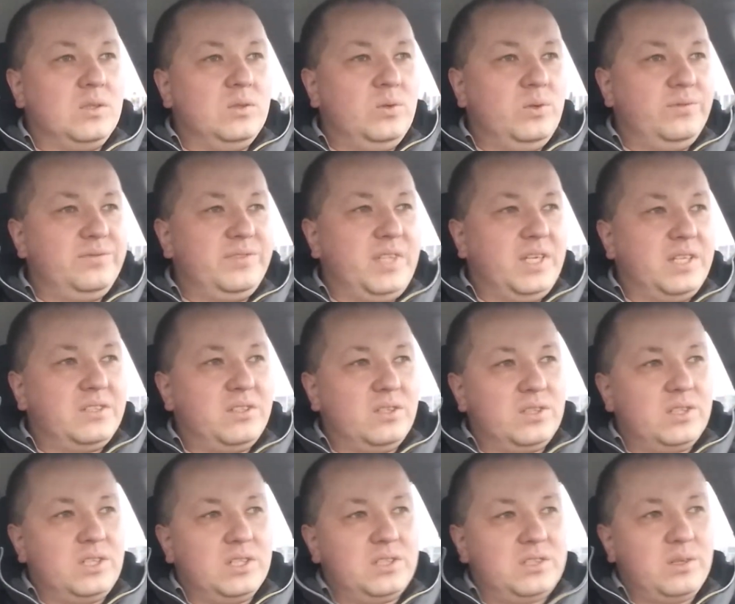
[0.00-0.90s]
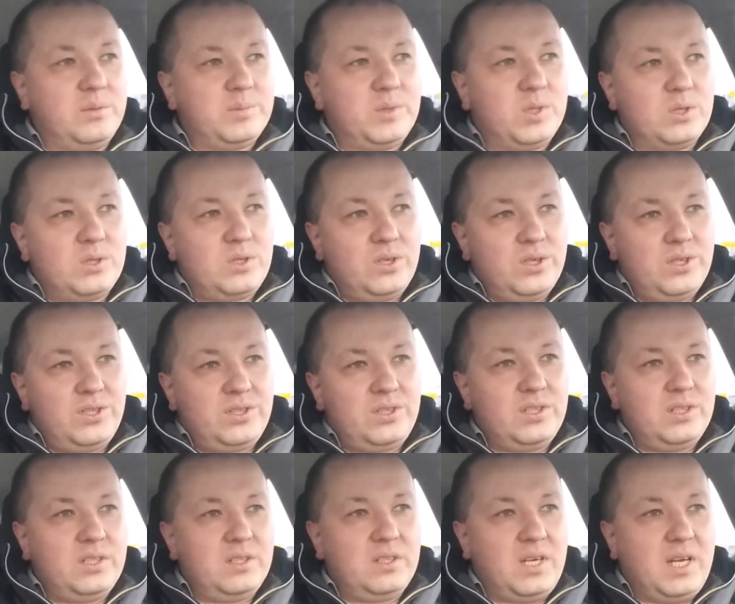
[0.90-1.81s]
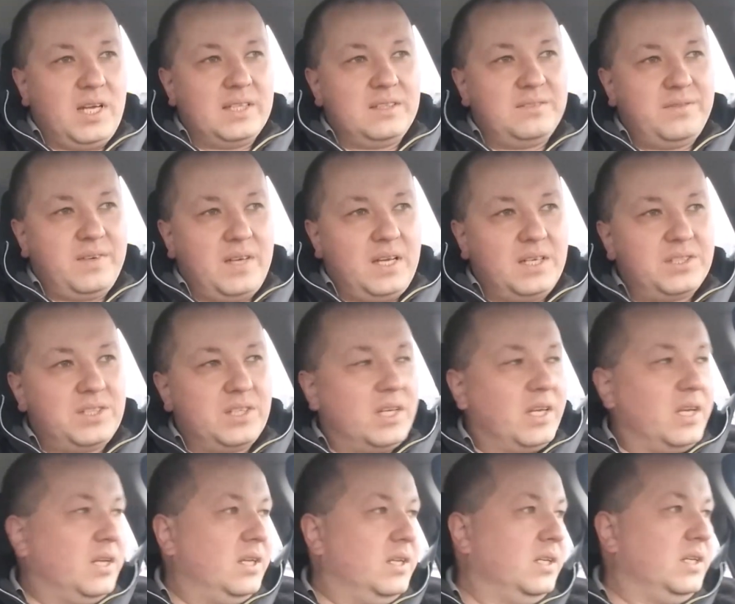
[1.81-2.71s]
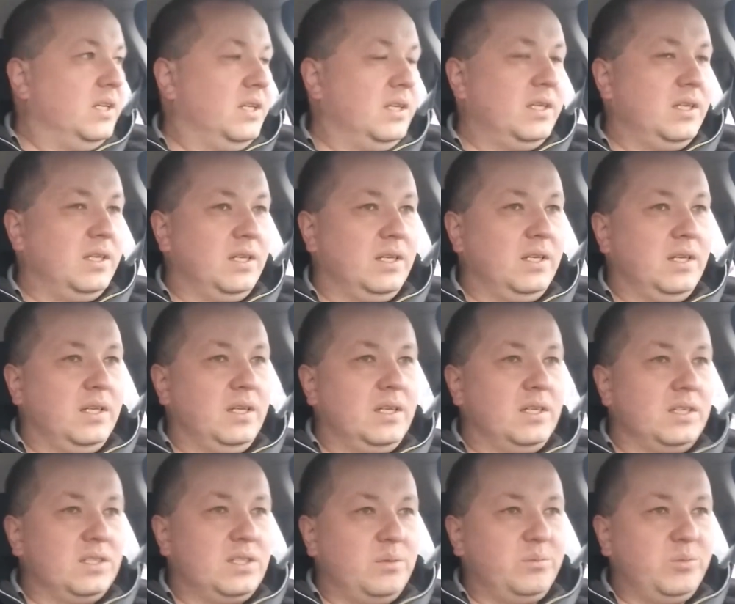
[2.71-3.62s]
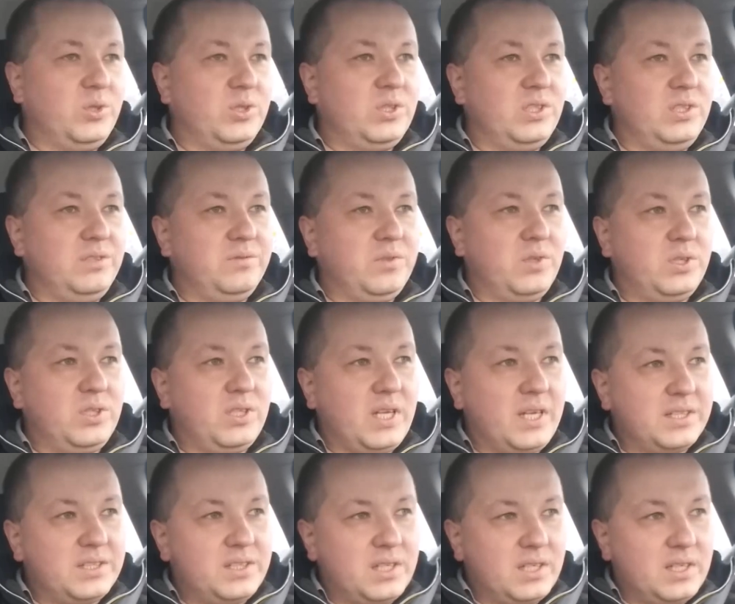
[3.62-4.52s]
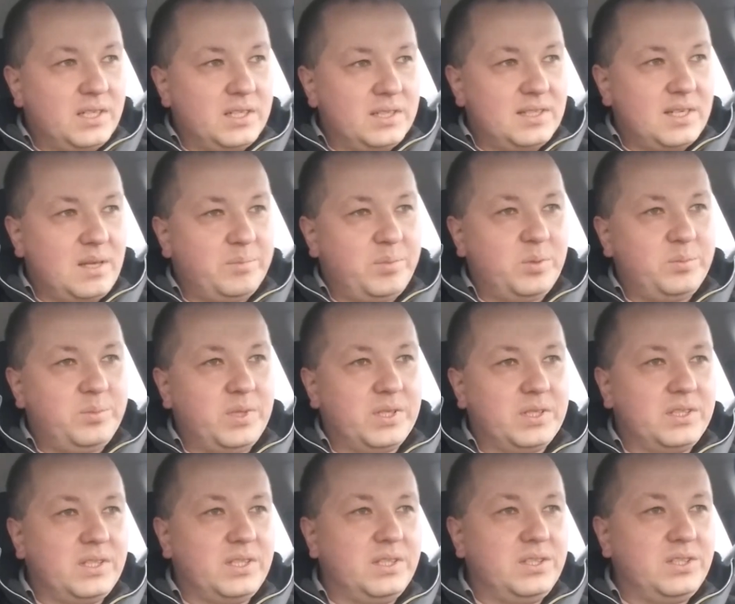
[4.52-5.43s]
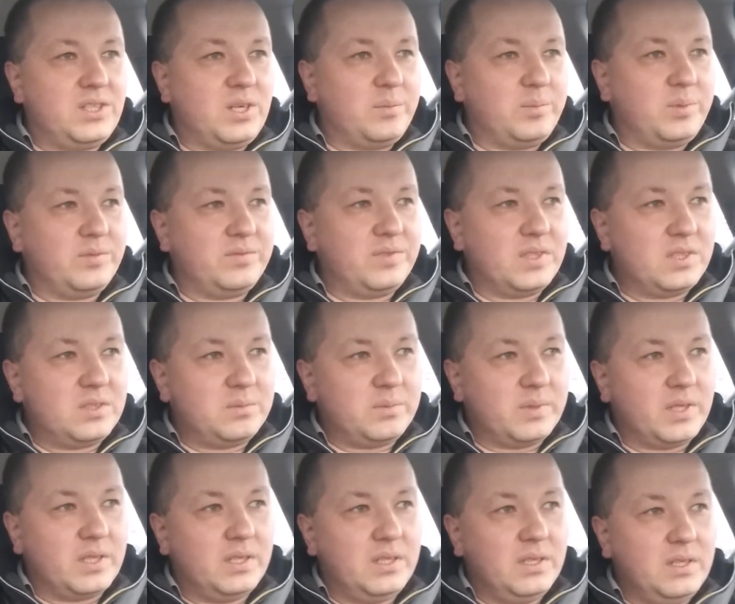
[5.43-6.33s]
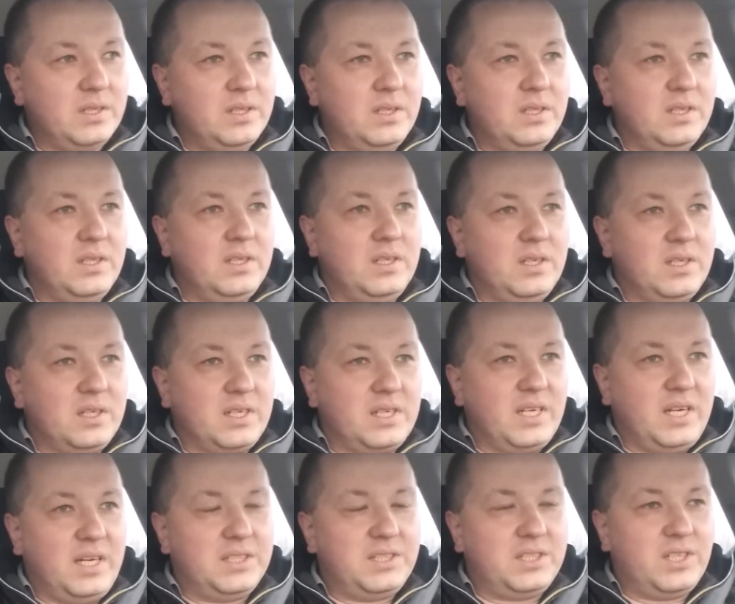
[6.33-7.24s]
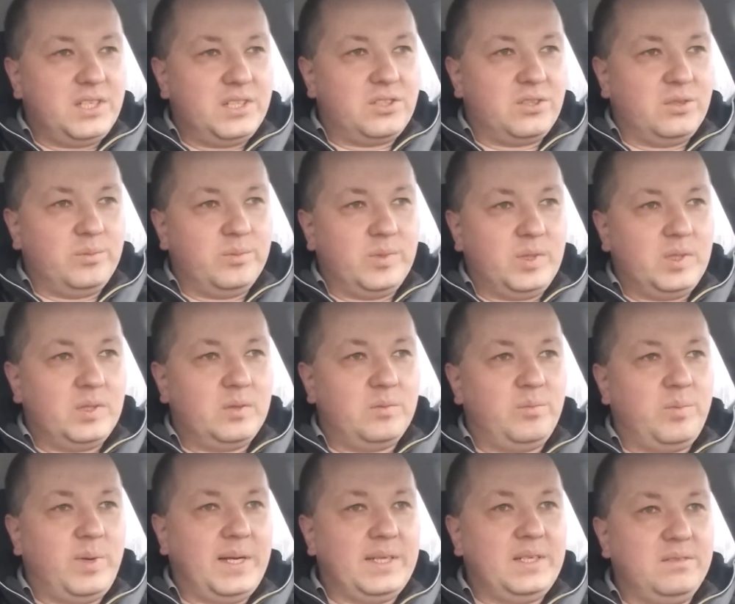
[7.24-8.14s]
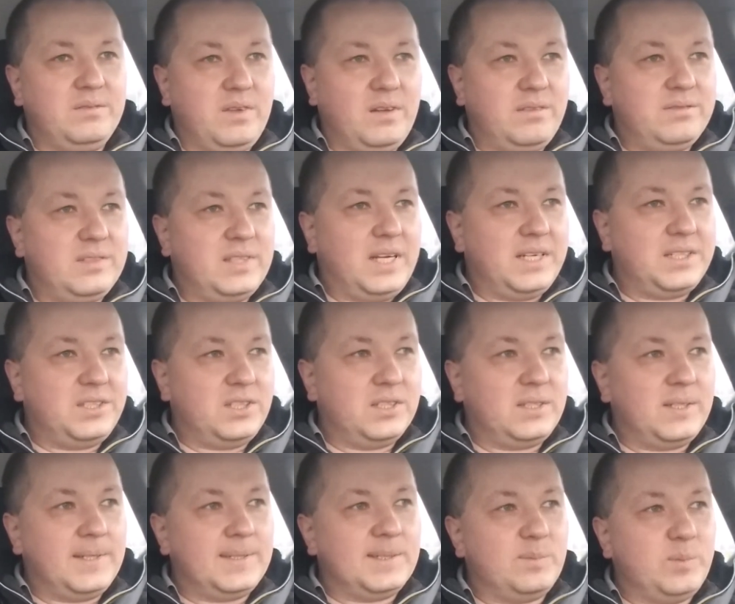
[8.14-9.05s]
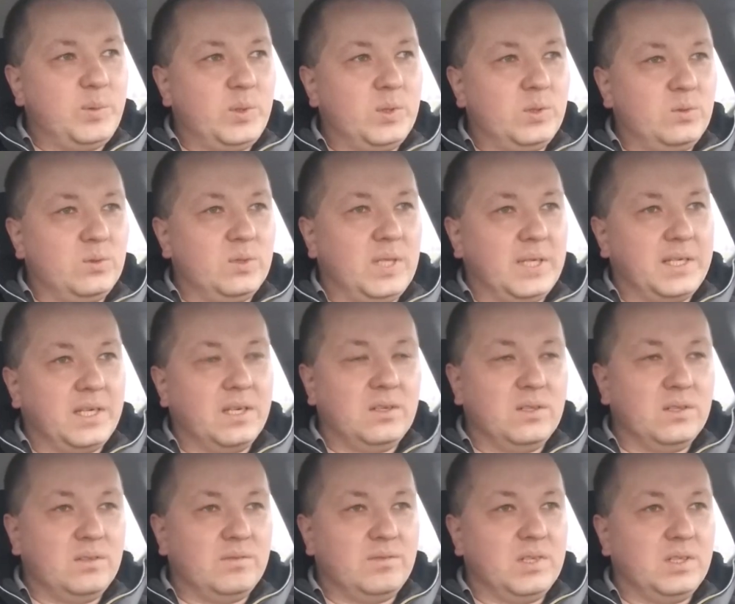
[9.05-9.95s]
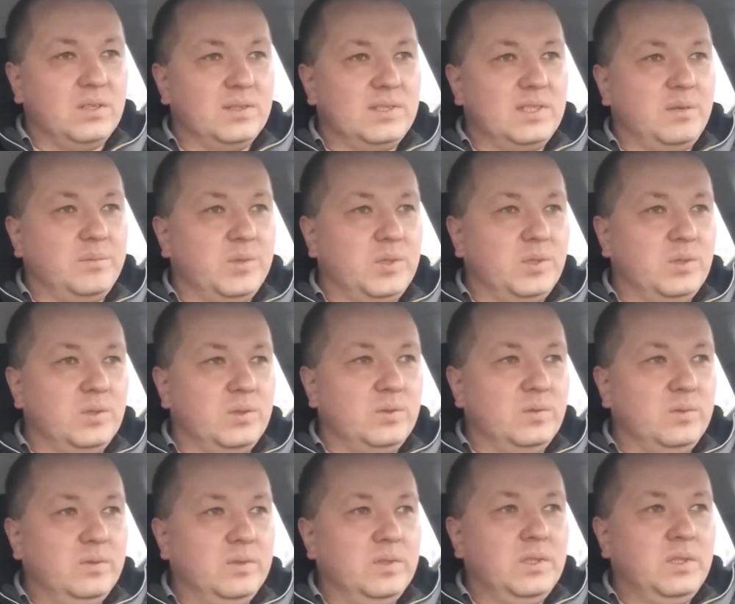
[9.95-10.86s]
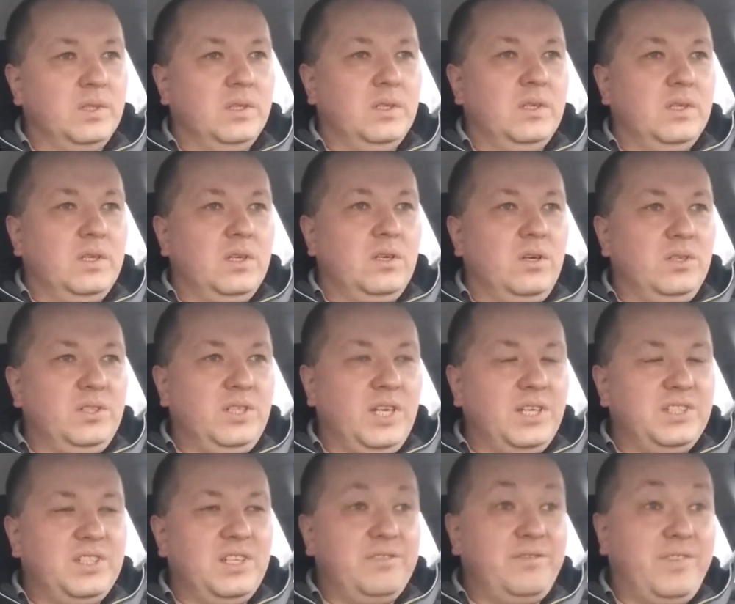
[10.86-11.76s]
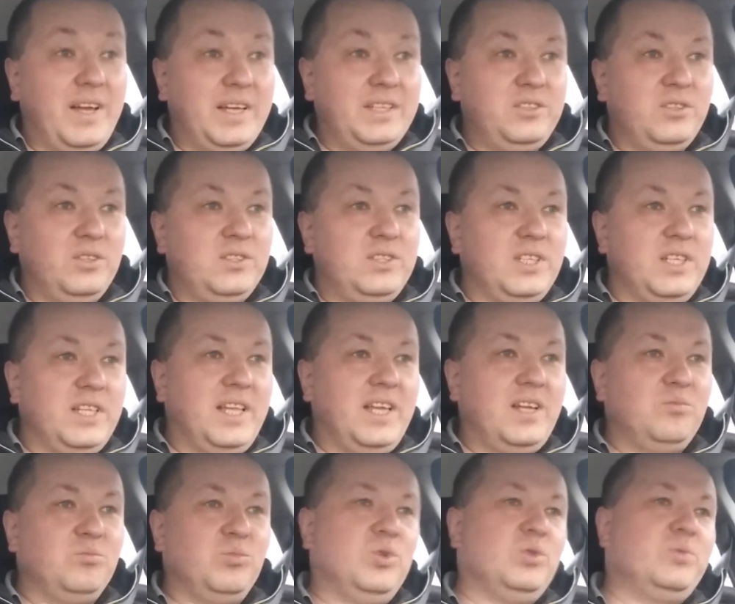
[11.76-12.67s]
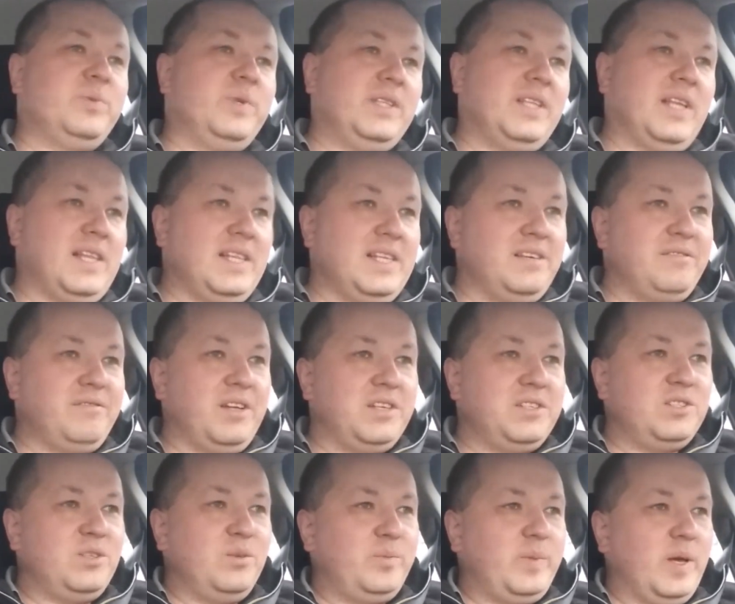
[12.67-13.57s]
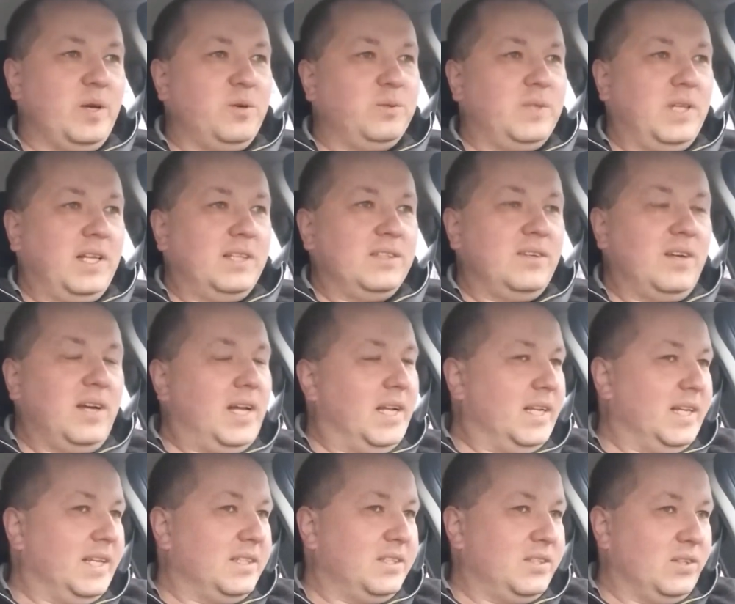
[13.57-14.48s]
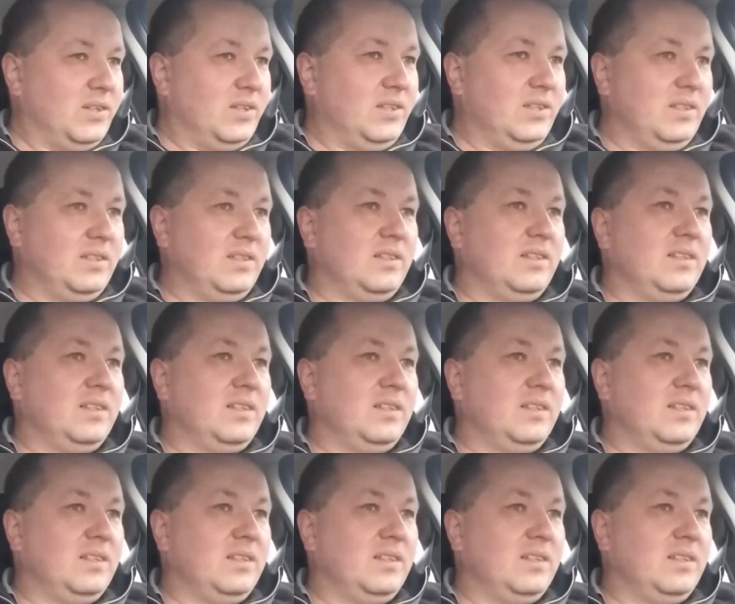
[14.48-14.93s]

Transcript: głównie to, że są to koszty, no a dwa, że, że możliwość także zapobiegnięcia powiedzmy kradzieżom paliwa w trakcie transportu takiego nowego samochodu. Chociaż de facto dealer mógłby nalewać do pełna, no ale to